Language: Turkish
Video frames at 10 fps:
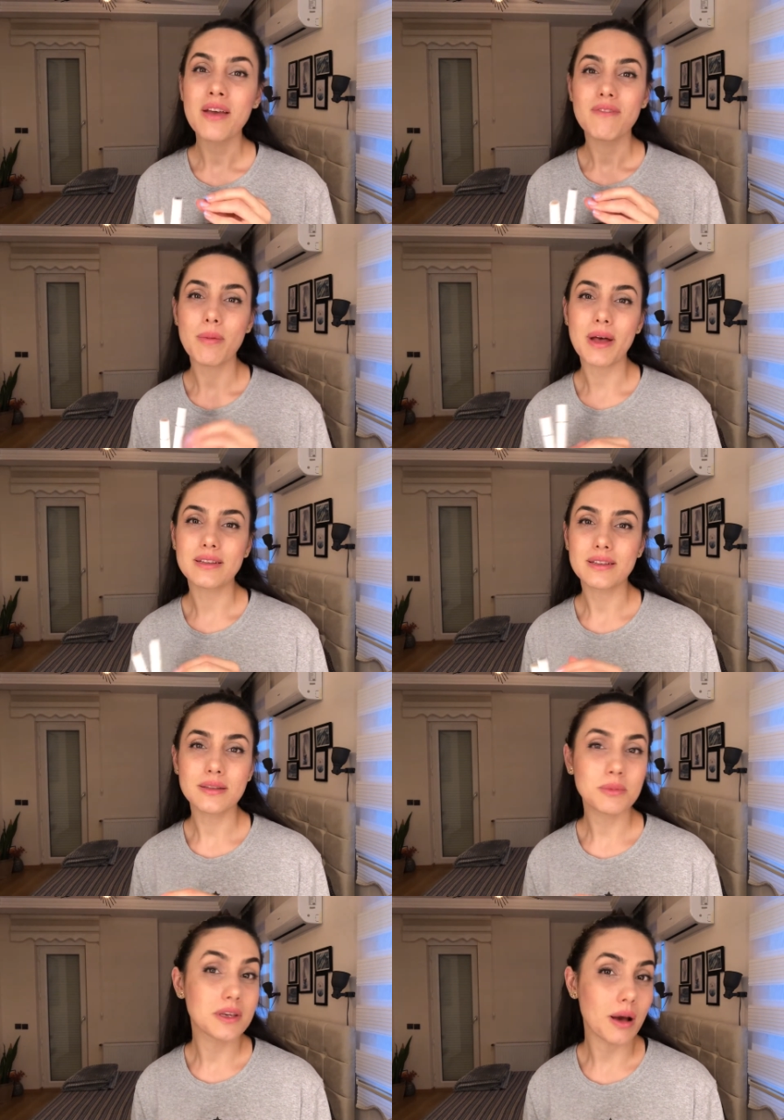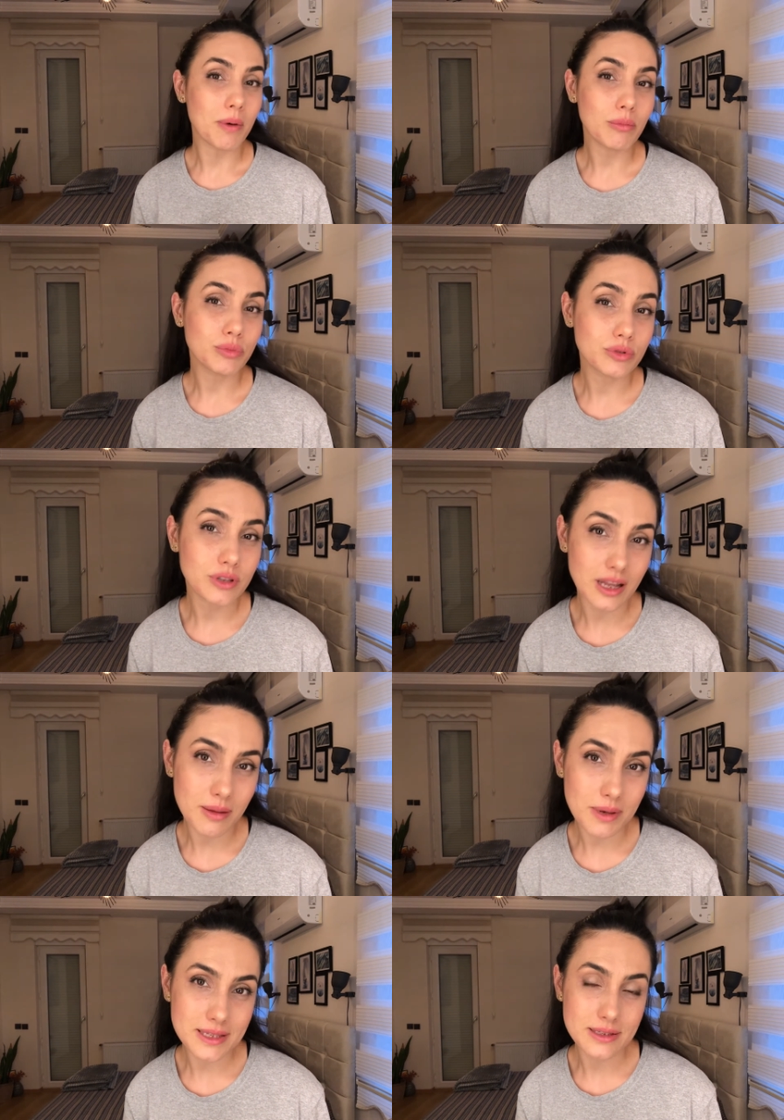Ve ben de dedim ki ya ben bunu
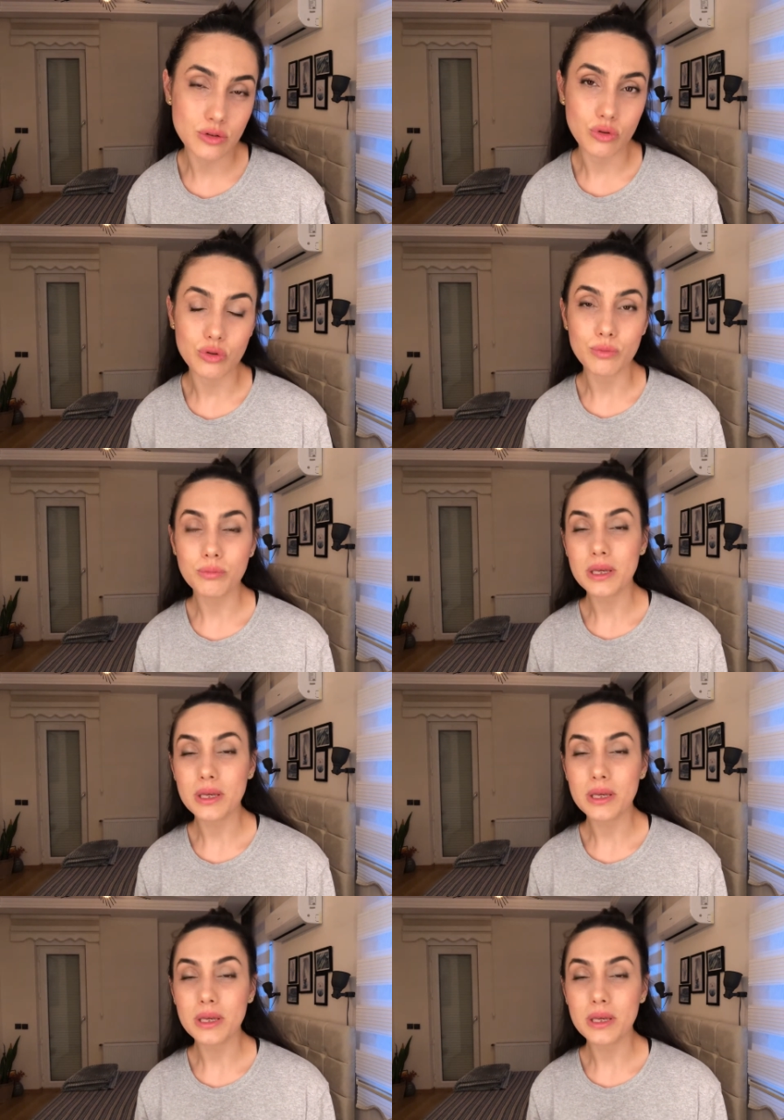denemek istiyorum.